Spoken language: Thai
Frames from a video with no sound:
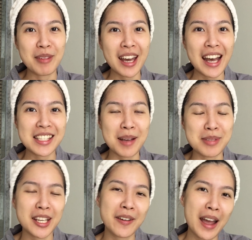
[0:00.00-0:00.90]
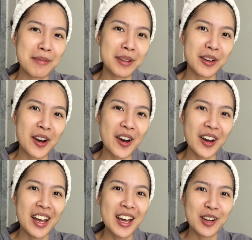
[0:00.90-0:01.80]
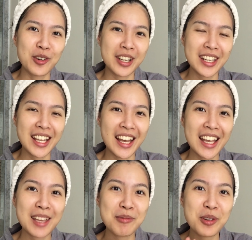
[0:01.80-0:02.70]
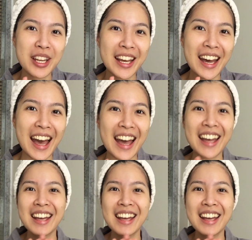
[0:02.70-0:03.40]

นะคะ subscribe แล้วก็กดกระดิ่งให้กิฟด้วยนะคะ